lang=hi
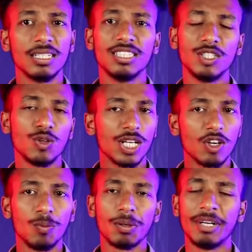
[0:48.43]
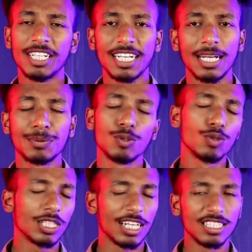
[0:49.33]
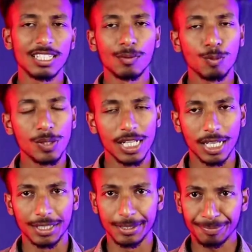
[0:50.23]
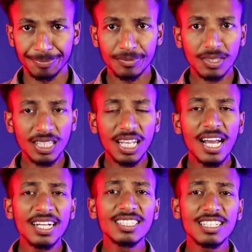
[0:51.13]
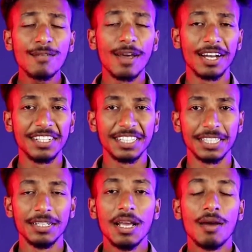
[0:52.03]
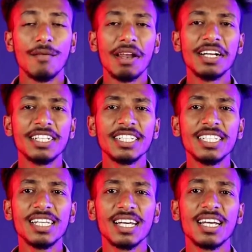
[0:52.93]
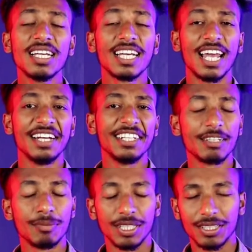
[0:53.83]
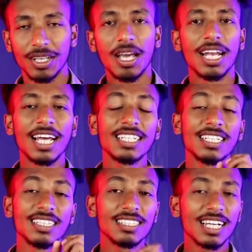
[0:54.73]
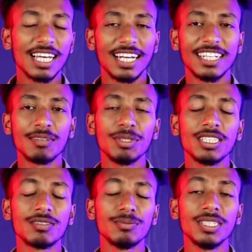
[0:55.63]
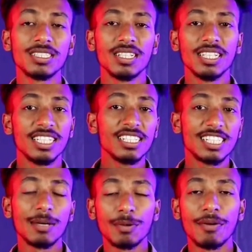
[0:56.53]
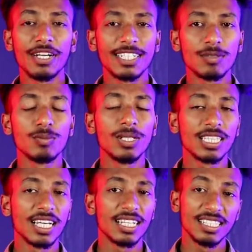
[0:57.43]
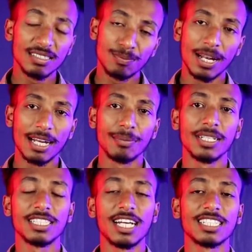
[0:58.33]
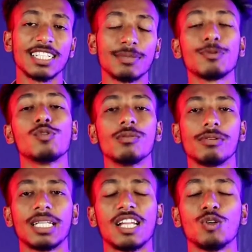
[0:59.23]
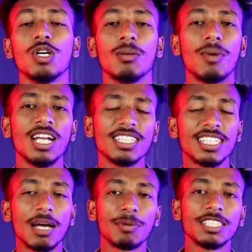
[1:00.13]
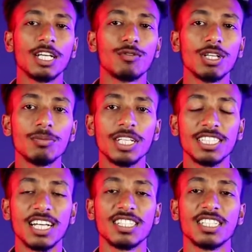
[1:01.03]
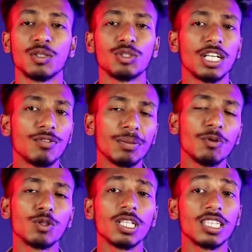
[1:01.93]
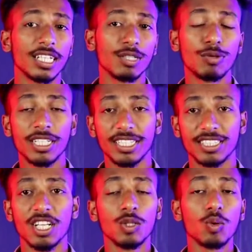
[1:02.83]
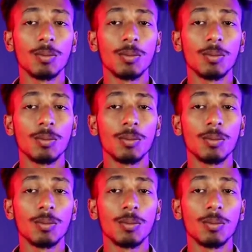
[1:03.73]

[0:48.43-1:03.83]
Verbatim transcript: जियो के कॉम्प्लीमेंट्री ऐप्स है वो सारी चीज़ आपको मिल जाते हैं एंड इसका वैलिडिटी वैलिडिटी ये है कैलेंडर मंथ लाइक like, इसका कैलेंडर मीन्स किस टाइप का वैलिडिटी मिलता है इस प्लान में रिचार्ज करने पे वो मैं बताता हूँ मान लीजिए कि आपने जनवरी में रिचार्ज किया तो जनवरी में होता है थर्टी वन डेज तो